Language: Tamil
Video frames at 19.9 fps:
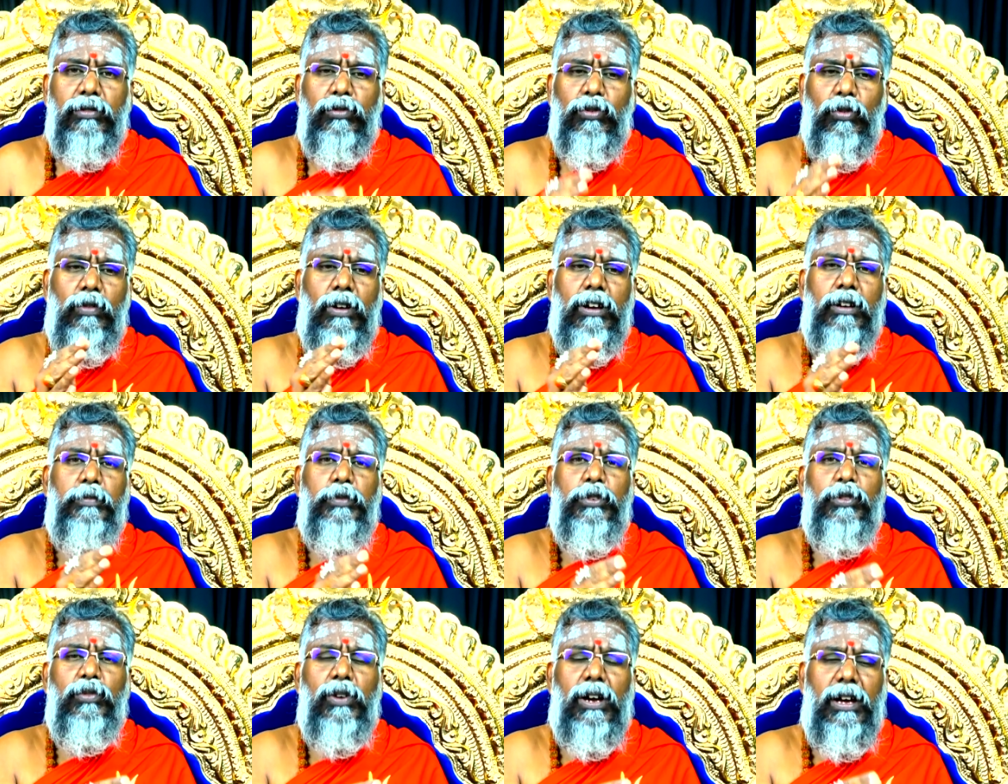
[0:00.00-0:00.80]
சொல்லுவாங்க
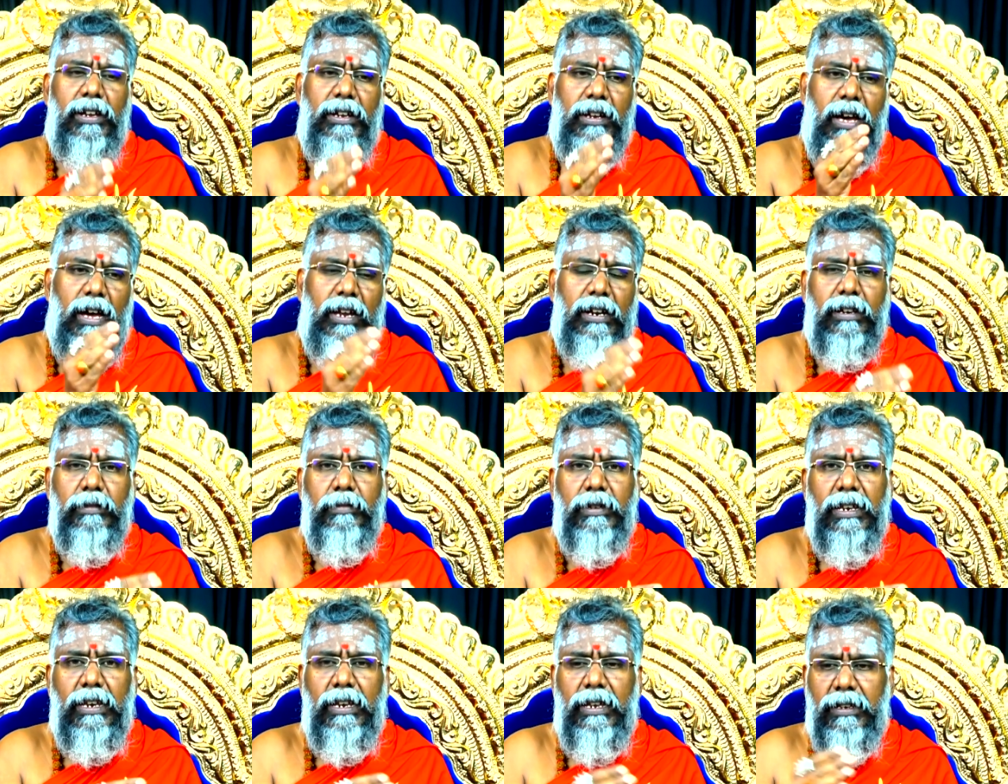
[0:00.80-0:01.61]
பொதுவாக நாலரை
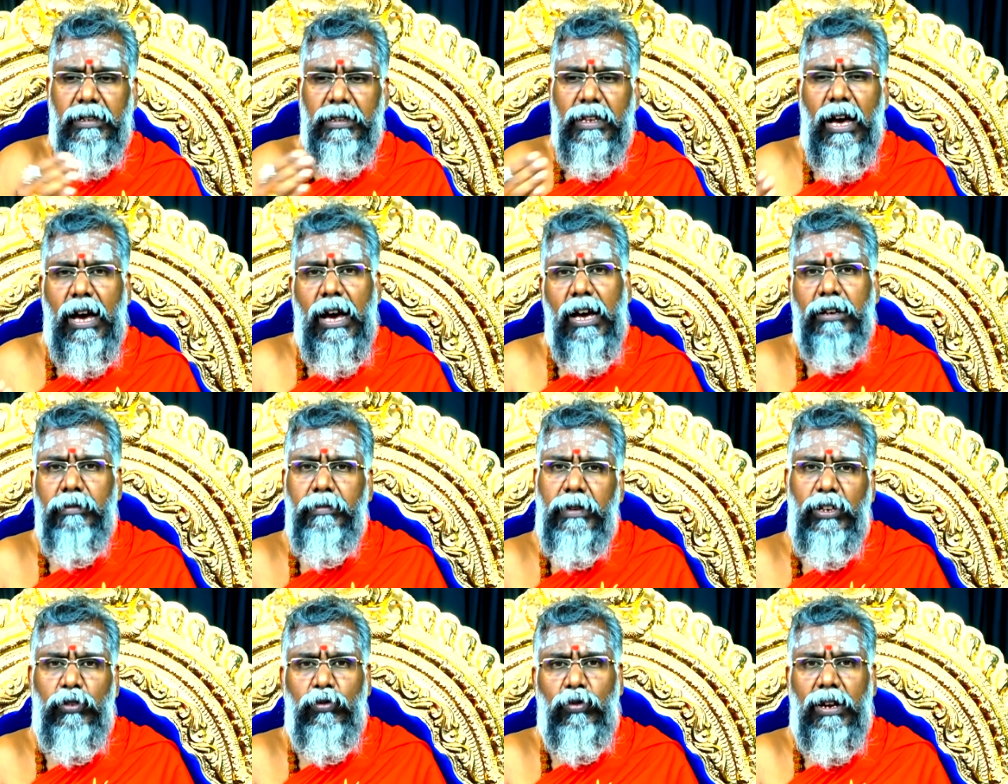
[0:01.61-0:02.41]
மணிலேருந்து ஆறு
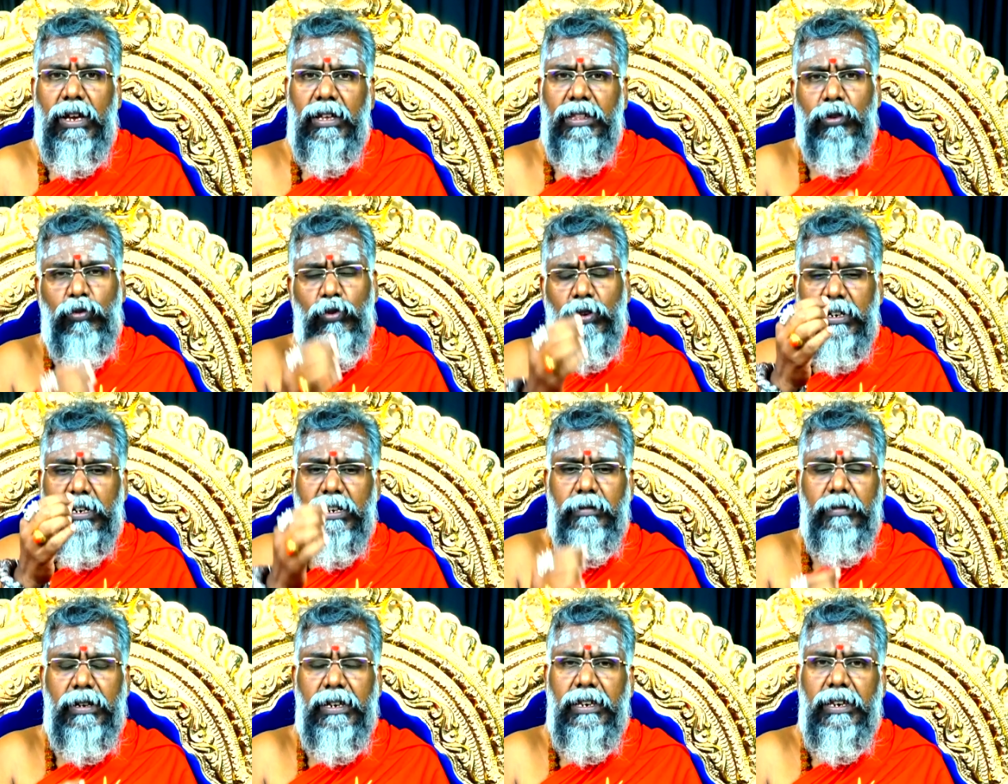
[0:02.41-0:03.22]
மணிக்குள்ளே அந்த
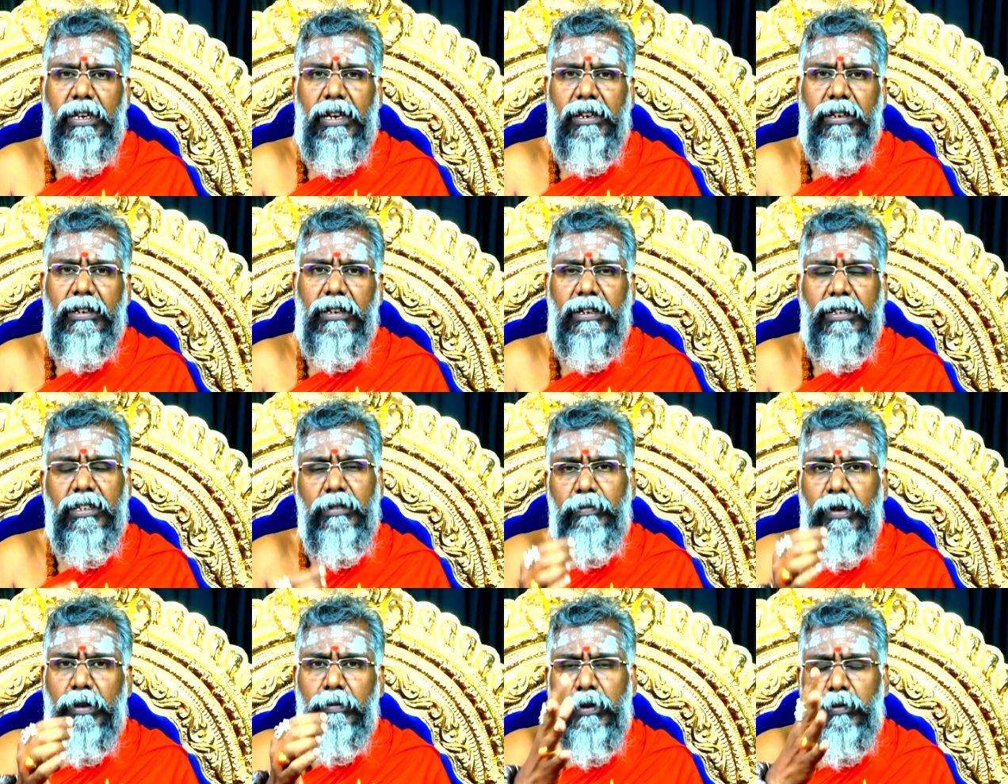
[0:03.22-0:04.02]
ஒன்றரை மணி நேரங்கிறது
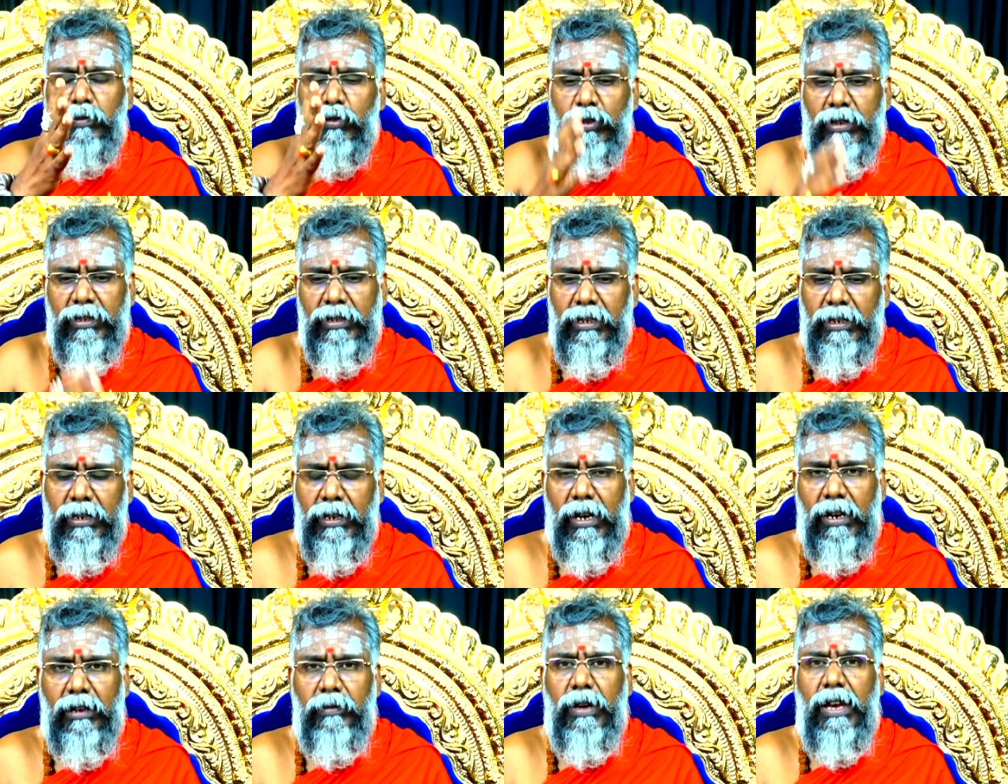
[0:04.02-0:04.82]
பிரம்ம முகூர்த்த
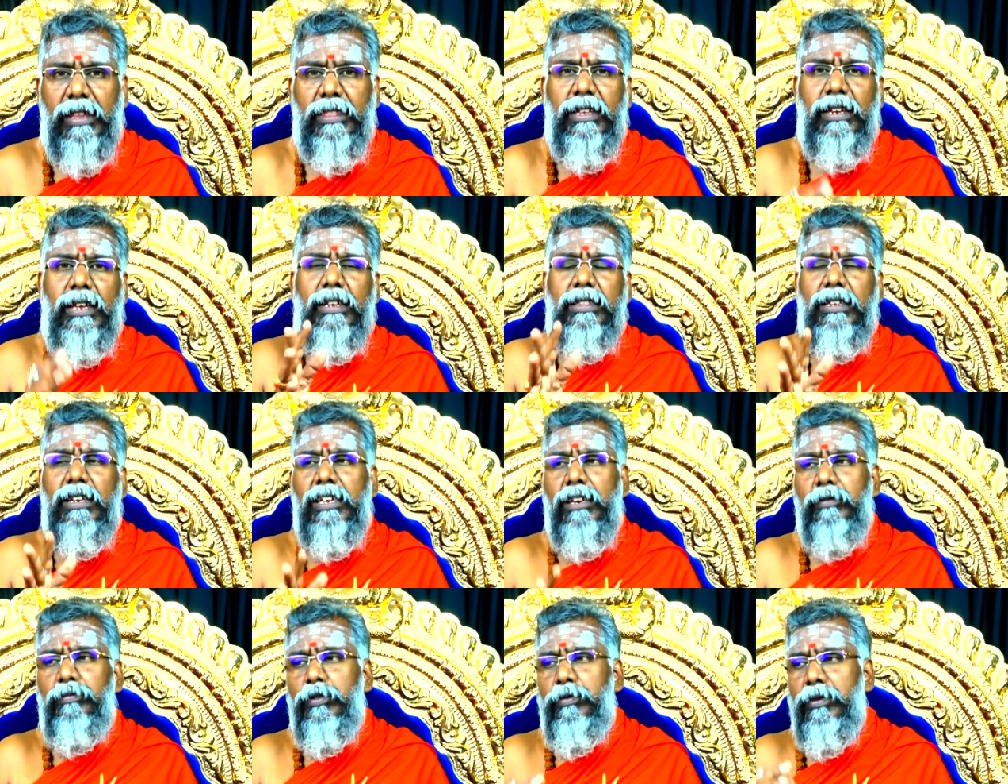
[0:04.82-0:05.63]
நாளம் அந்த
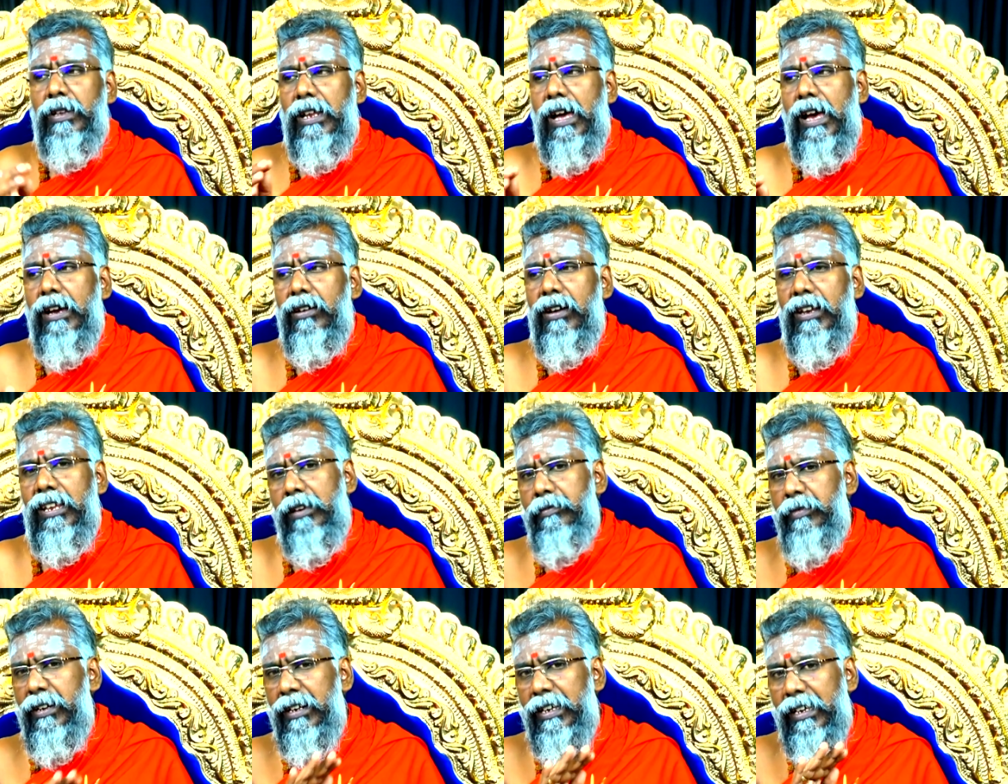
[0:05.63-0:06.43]
நேரத்தில் எப்போவுமே
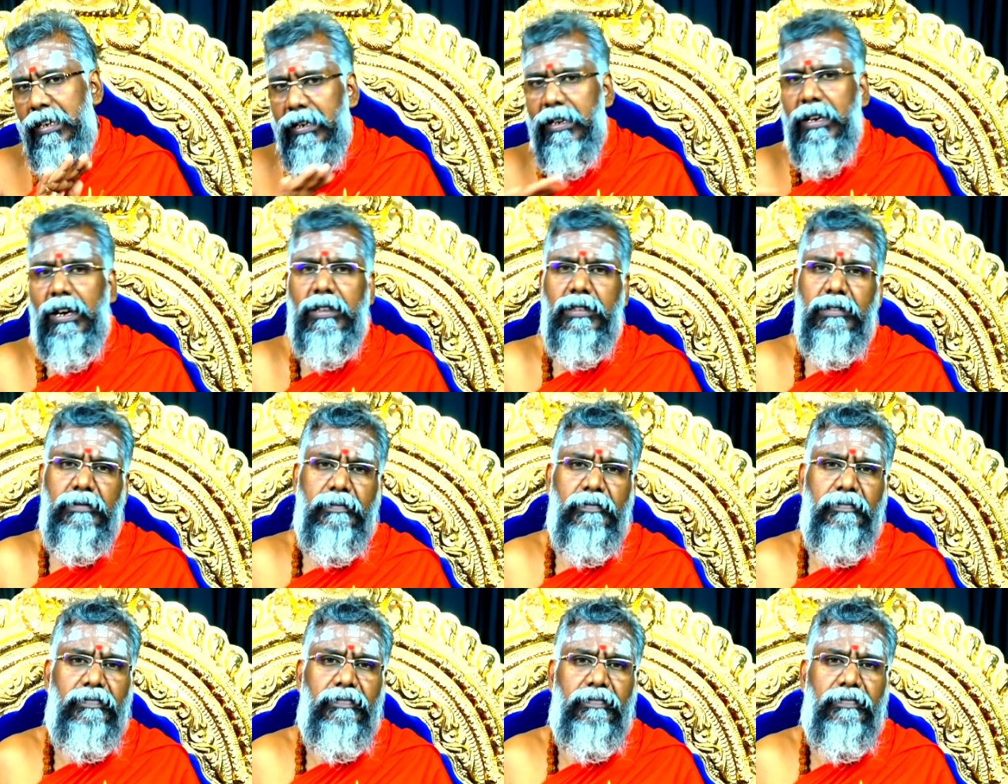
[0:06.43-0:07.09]
ராகாலயம் எம்மகிட்ட இருக்காது